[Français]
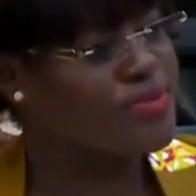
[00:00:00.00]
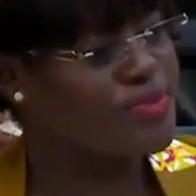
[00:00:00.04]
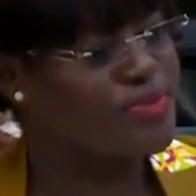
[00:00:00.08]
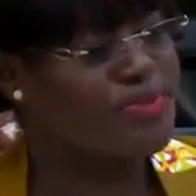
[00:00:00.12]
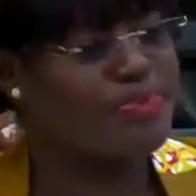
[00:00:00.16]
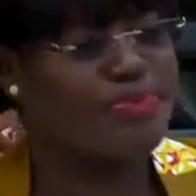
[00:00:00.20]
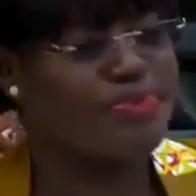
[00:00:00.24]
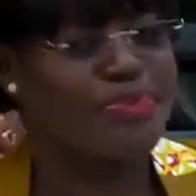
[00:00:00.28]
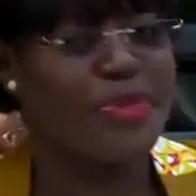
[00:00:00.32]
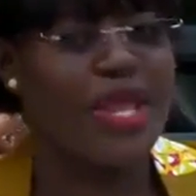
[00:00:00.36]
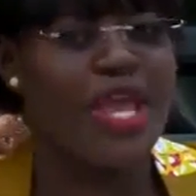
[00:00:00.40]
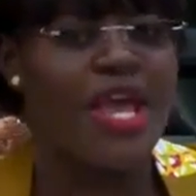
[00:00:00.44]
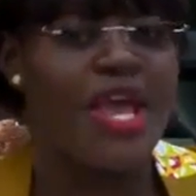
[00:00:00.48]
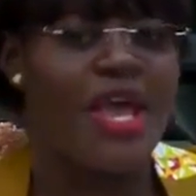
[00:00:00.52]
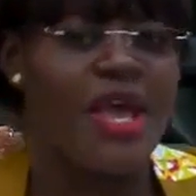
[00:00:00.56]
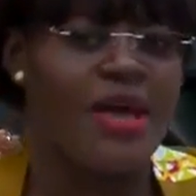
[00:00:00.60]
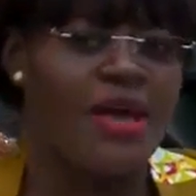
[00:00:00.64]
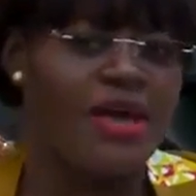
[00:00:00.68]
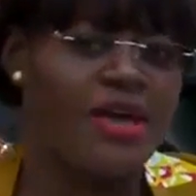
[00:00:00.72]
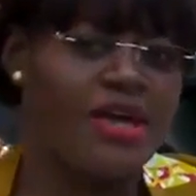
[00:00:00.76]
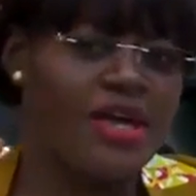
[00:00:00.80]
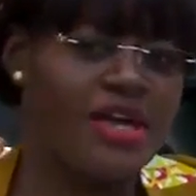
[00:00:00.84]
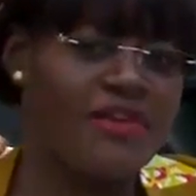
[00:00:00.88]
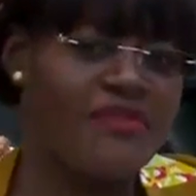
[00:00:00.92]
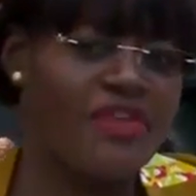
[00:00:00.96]
Mhm.
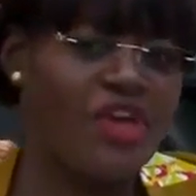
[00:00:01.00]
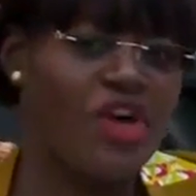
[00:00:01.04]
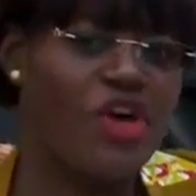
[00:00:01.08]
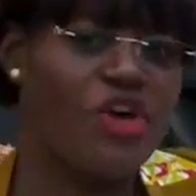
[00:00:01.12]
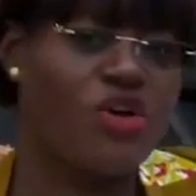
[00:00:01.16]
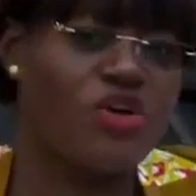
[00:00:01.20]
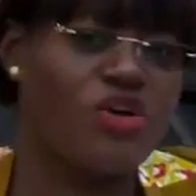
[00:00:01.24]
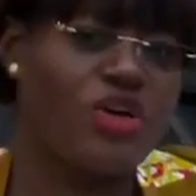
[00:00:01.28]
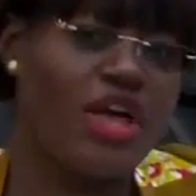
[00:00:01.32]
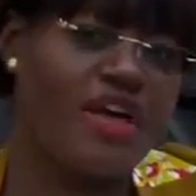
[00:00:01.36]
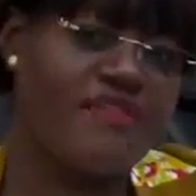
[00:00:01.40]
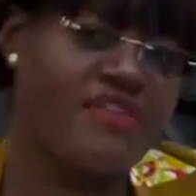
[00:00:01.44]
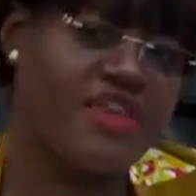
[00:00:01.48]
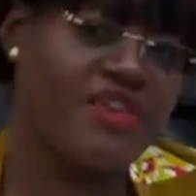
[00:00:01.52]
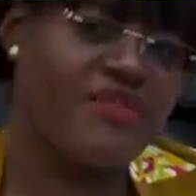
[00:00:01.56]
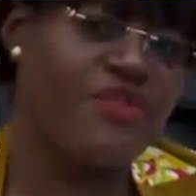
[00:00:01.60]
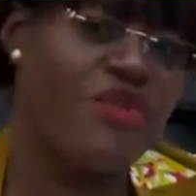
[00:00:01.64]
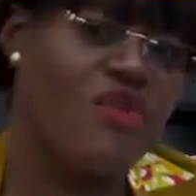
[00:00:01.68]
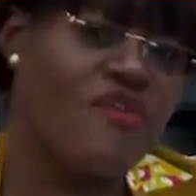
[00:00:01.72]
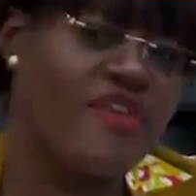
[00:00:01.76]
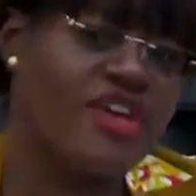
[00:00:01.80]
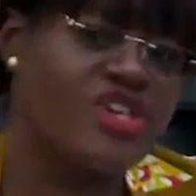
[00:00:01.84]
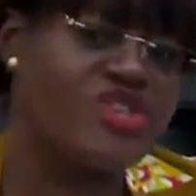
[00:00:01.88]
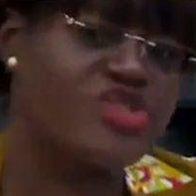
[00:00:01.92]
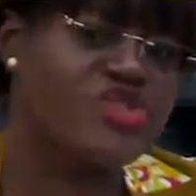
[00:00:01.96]
Révérend, avec
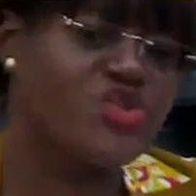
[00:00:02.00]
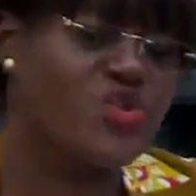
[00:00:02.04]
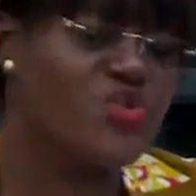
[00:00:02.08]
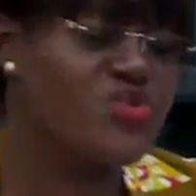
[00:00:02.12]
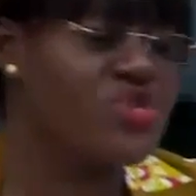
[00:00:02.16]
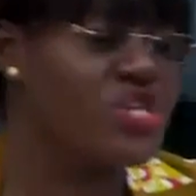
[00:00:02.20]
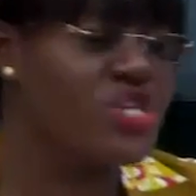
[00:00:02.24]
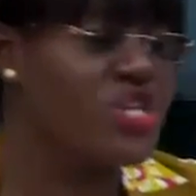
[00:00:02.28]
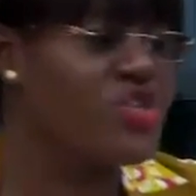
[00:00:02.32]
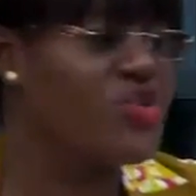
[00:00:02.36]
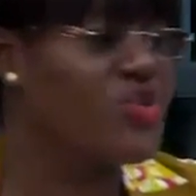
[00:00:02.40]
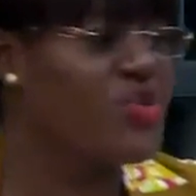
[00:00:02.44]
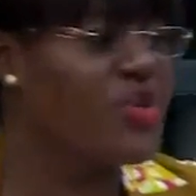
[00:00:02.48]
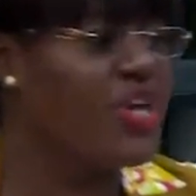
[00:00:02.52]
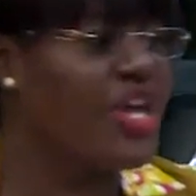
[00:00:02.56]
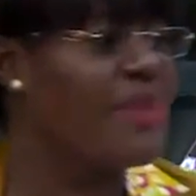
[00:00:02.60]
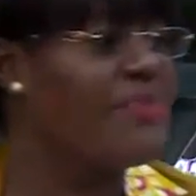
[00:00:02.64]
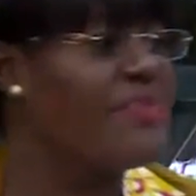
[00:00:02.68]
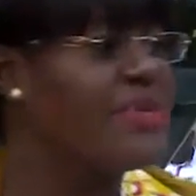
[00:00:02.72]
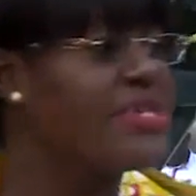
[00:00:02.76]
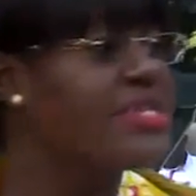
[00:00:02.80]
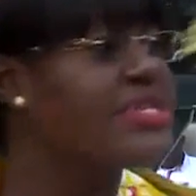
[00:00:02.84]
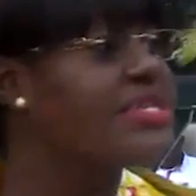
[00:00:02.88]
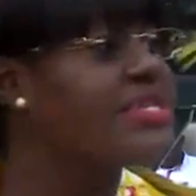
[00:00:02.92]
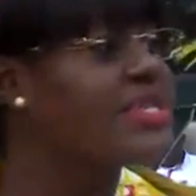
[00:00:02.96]
vous, on va changer de
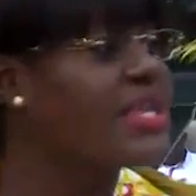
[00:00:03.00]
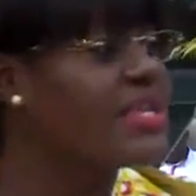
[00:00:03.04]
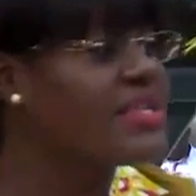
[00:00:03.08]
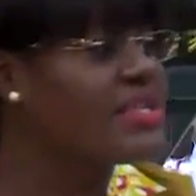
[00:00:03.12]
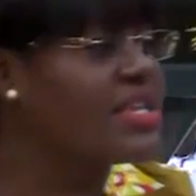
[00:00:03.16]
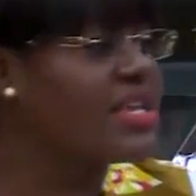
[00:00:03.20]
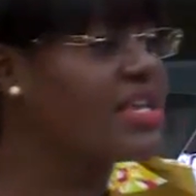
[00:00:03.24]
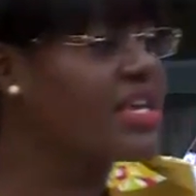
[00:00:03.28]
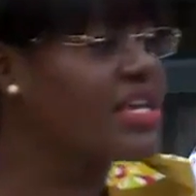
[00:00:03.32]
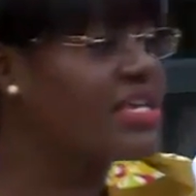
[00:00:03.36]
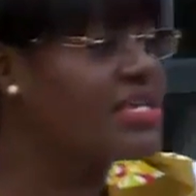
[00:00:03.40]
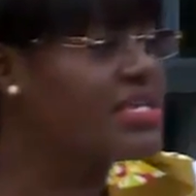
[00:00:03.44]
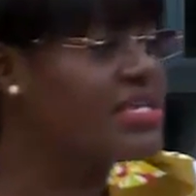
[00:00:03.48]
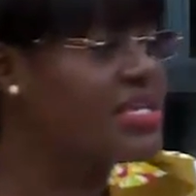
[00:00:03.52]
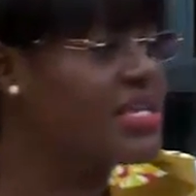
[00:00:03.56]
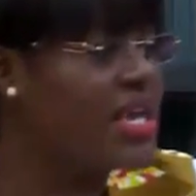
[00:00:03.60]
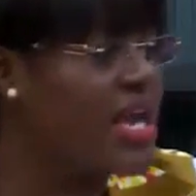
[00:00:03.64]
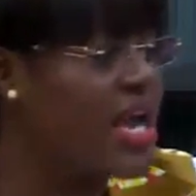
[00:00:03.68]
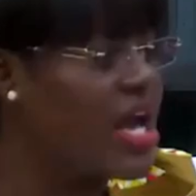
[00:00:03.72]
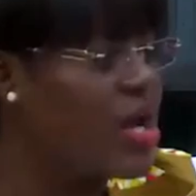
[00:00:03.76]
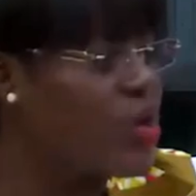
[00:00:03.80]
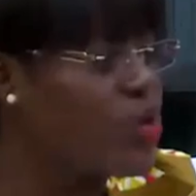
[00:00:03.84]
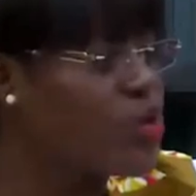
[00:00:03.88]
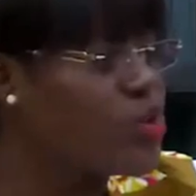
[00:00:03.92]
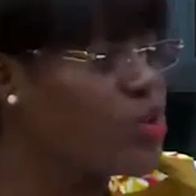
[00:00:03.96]
cap et s'intéresser
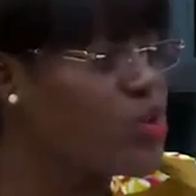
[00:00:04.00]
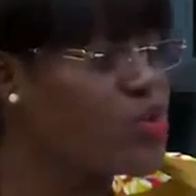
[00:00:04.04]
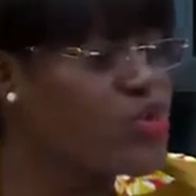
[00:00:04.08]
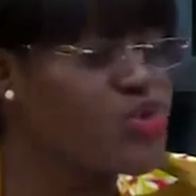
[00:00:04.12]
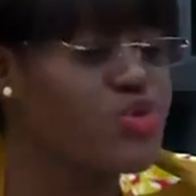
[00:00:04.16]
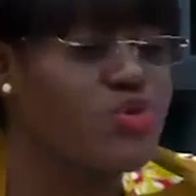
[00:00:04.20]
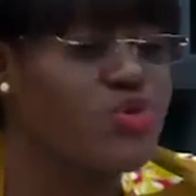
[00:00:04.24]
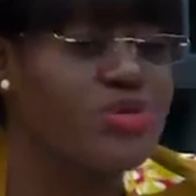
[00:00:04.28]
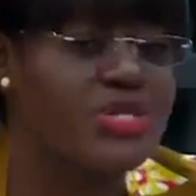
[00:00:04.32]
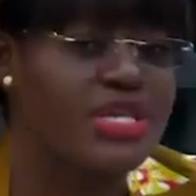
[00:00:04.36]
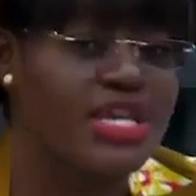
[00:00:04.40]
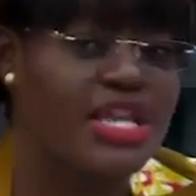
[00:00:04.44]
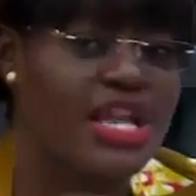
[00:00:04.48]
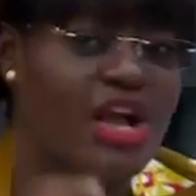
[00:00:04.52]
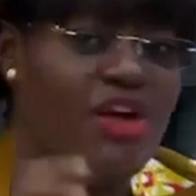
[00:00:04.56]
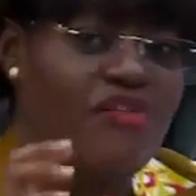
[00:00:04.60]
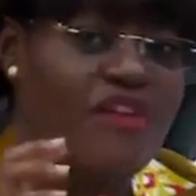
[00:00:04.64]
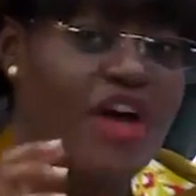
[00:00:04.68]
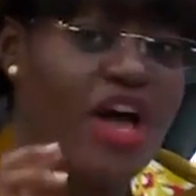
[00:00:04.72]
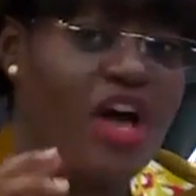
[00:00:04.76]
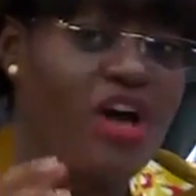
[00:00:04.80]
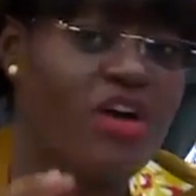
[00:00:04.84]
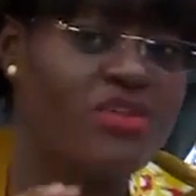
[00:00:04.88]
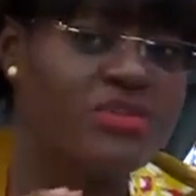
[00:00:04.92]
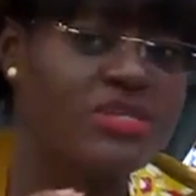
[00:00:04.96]
à autre chose. Et là, on
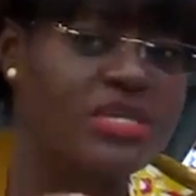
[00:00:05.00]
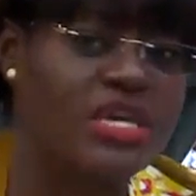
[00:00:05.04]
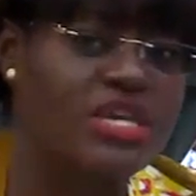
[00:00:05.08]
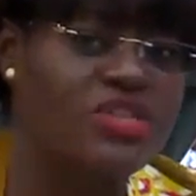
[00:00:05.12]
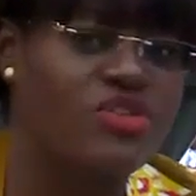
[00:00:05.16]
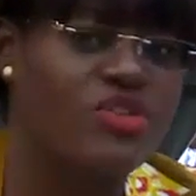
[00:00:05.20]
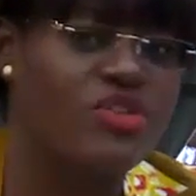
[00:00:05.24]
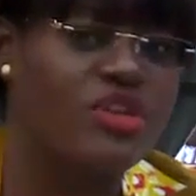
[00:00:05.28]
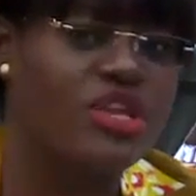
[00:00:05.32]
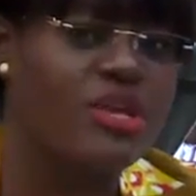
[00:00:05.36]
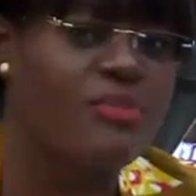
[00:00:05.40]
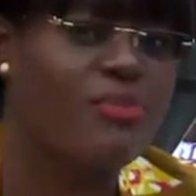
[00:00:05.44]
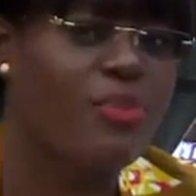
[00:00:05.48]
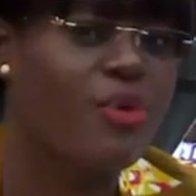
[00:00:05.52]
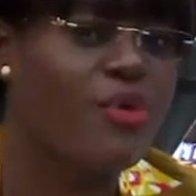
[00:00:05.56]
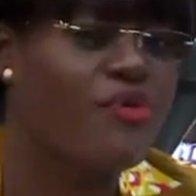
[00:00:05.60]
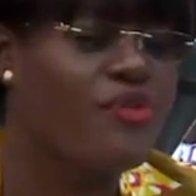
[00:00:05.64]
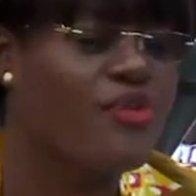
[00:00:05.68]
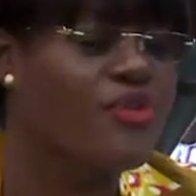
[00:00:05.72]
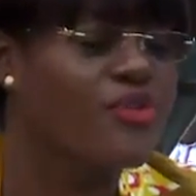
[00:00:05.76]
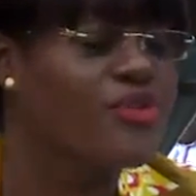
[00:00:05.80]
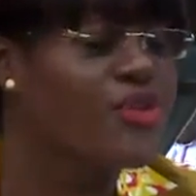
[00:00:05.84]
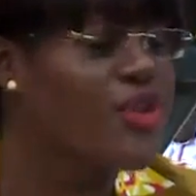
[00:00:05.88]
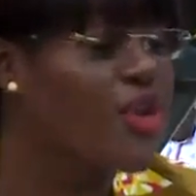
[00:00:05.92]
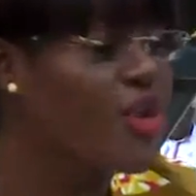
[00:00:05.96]
va rentrer dans les
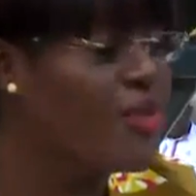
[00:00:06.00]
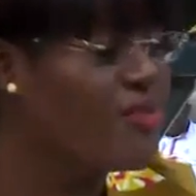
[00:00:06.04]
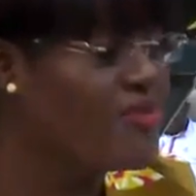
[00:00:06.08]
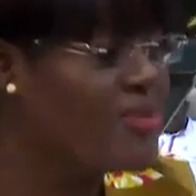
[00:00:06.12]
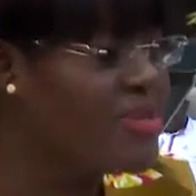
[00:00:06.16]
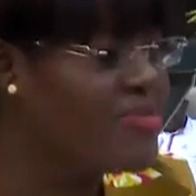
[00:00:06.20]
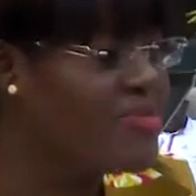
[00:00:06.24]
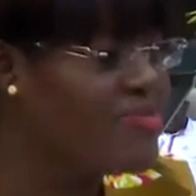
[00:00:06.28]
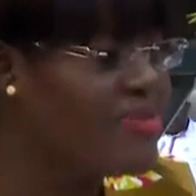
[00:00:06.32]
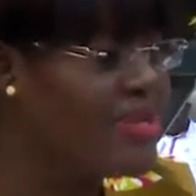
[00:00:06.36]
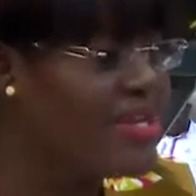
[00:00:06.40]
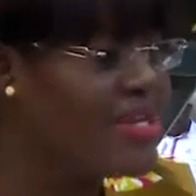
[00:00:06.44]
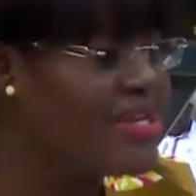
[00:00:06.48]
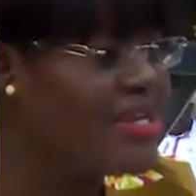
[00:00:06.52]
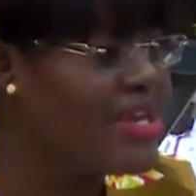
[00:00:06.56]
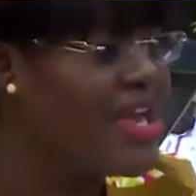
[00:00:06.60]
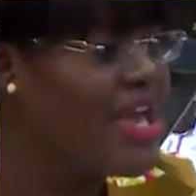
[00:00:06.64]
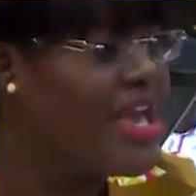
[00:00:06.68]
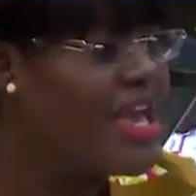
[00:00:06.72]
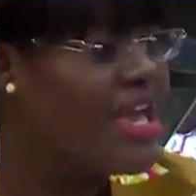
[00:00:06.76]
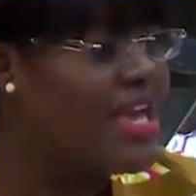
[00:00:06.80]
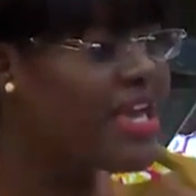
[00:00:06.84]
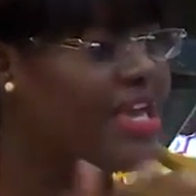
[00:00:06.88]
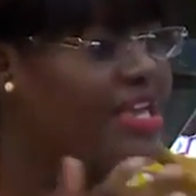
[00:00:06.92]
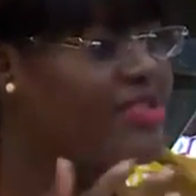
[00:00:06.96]
profondeurs bibliques.